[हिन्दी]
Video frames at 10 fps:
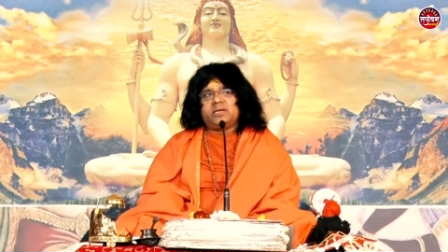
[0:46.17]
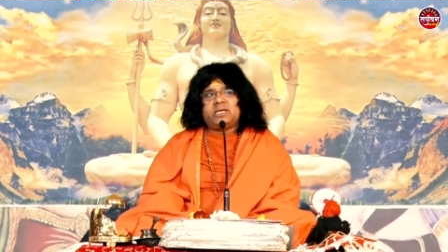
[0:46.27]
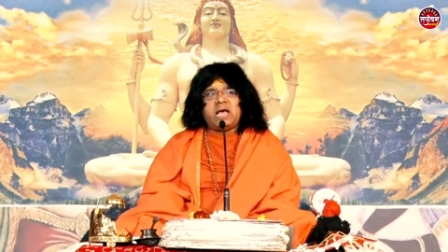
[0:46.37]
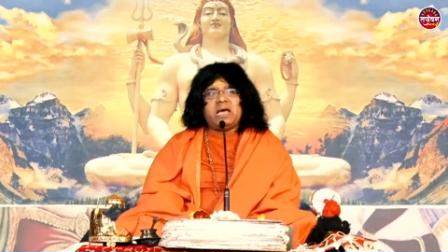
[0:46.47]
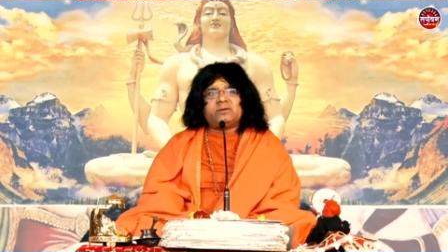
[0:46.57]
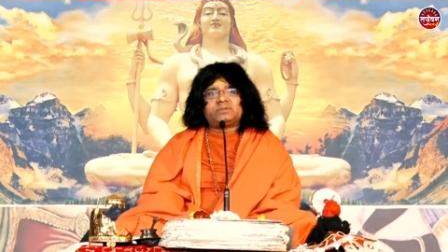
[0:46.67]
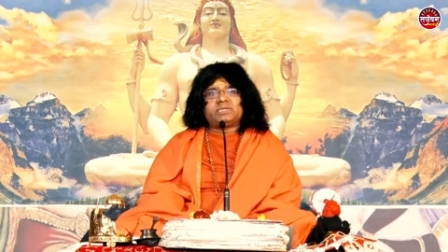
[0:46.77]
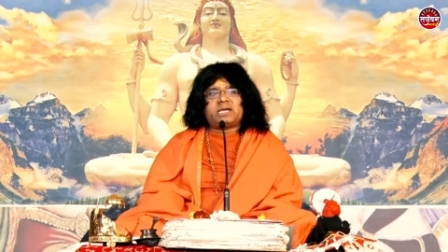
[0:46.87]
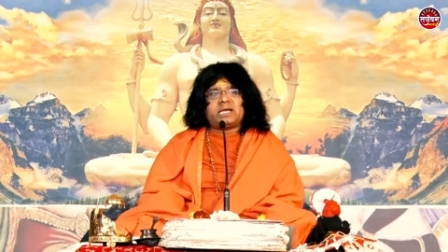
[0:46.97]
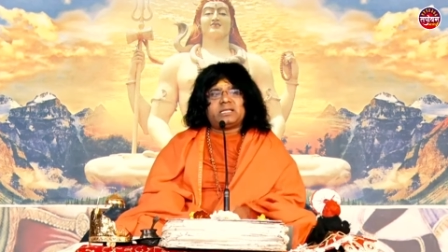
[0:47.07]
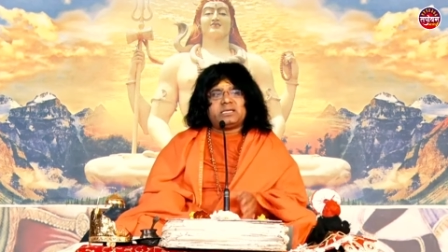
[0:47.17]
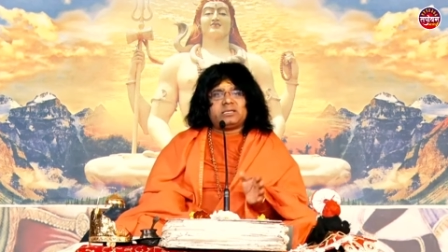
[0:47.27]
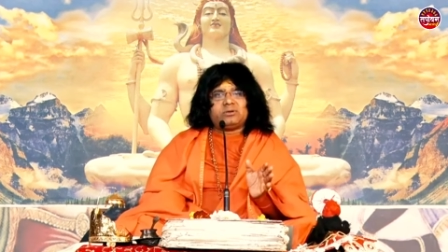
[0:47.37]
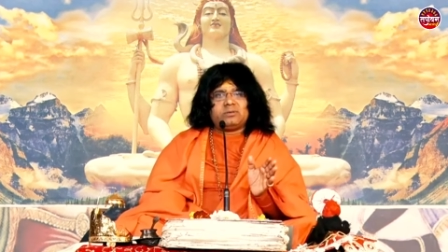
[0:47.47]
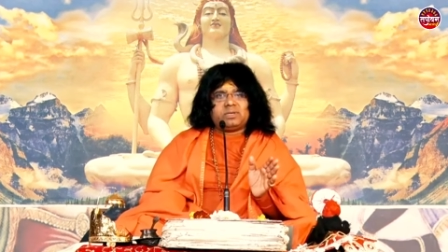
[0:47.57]
ज्ञान उसे कहते हैं
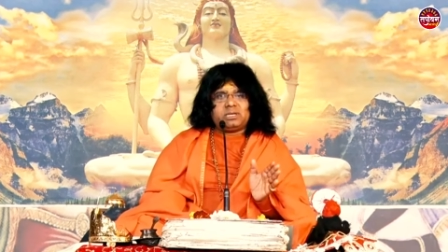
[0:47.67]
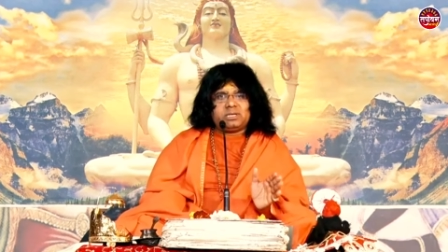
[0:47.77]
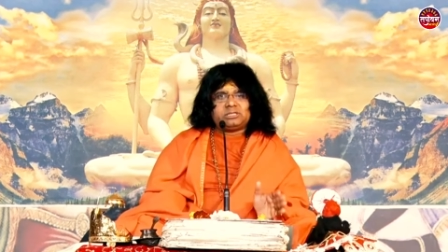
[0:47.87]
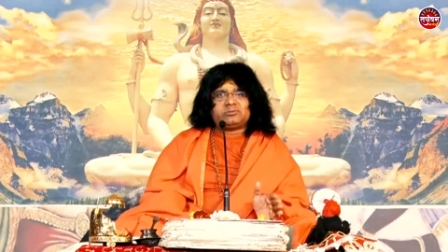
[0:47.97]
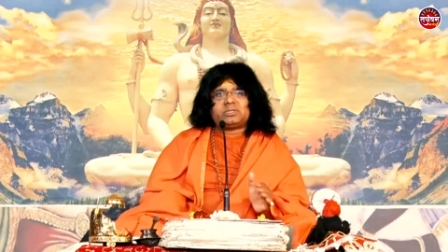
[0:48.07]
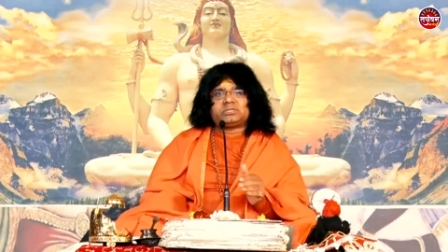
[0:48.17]
जो हमें ईश्वर से